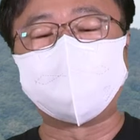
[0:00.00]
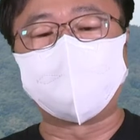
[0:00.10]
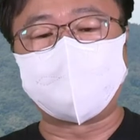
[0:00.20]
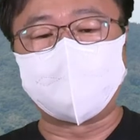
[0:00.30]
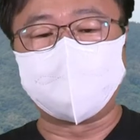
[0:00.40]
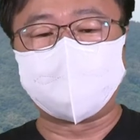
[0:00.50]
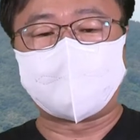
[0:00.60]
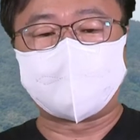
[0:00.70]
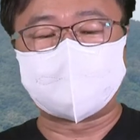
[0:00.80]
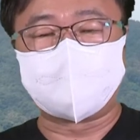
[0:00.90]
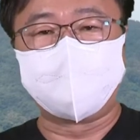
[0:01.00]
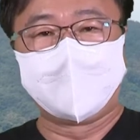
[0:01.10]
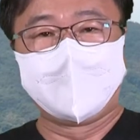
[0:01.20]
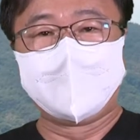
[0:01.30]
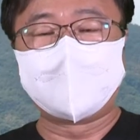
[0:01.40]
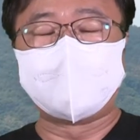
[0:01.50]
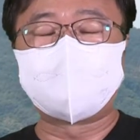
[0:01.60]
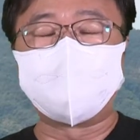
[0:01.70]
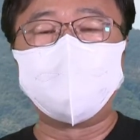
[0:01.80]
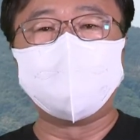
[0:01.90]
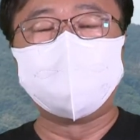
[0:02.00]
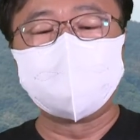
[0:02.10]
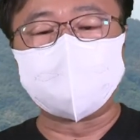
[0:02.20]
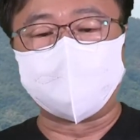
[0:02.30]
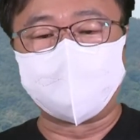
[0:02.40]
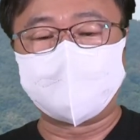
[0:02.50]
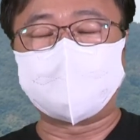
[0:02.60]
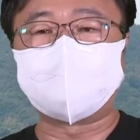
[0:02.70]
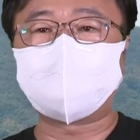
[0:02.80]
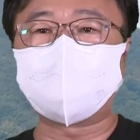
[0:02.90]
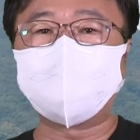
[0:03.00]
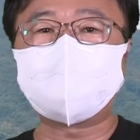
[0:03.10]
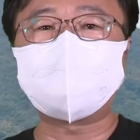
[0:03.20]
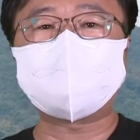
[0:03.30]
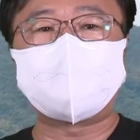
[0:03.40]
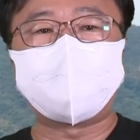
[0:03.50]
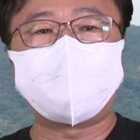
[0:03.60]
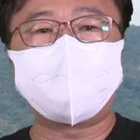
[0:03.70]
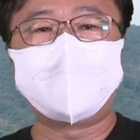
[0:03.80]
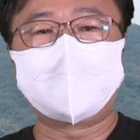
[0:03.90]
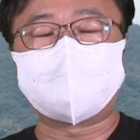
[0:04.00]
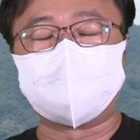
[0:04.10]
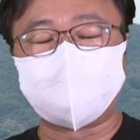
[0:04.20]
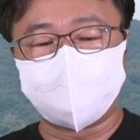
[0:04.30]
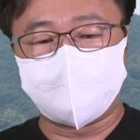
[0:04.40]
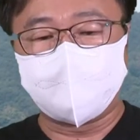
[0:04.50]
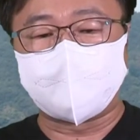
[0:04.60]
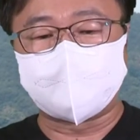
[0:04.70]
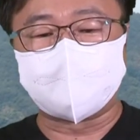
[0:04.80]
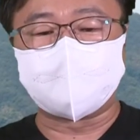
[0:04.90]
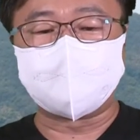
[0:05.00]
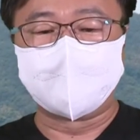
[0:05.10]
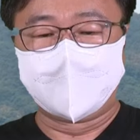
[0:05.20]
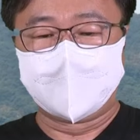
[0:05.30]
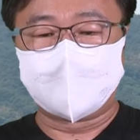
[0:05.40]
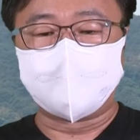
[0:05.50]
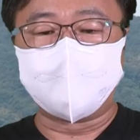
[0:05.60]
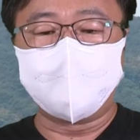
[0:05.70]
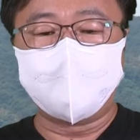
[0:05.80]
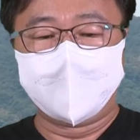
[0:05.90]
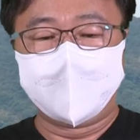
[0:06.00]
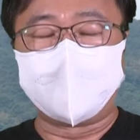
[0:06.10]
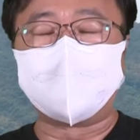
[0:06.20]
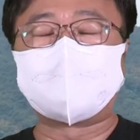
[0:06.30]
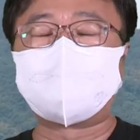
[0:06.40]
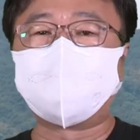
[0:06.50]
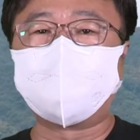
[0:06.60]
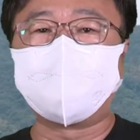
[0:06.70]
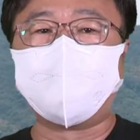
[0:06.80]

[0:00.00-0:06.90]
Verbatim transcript: 목표입니다. 그래서 대청호 일지점, 그러니까 추동 치스탑의 그런 수질이라든지 그리고 어, 대청호의